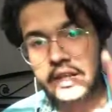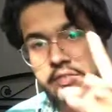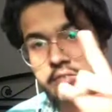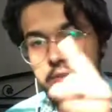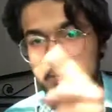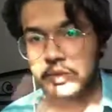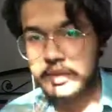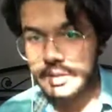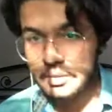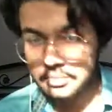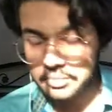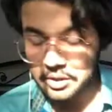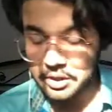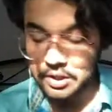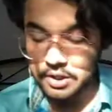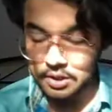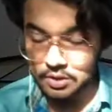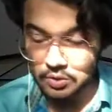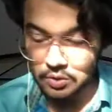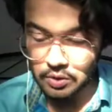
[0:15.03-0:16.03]
एक लेवल मैं
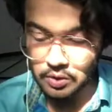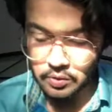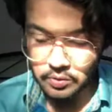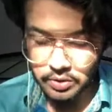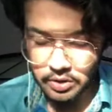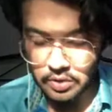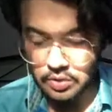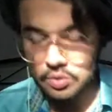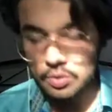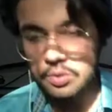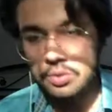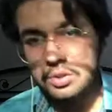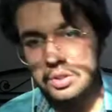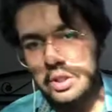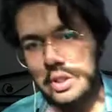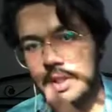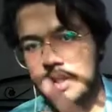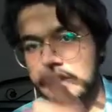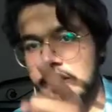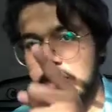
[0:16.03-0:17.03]
कंप्लीट कर चुका हूँ ये
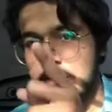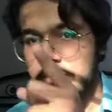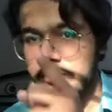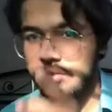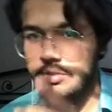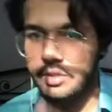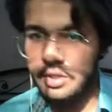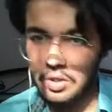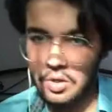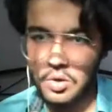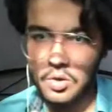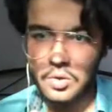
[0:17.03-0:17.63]
सोच के कि शायद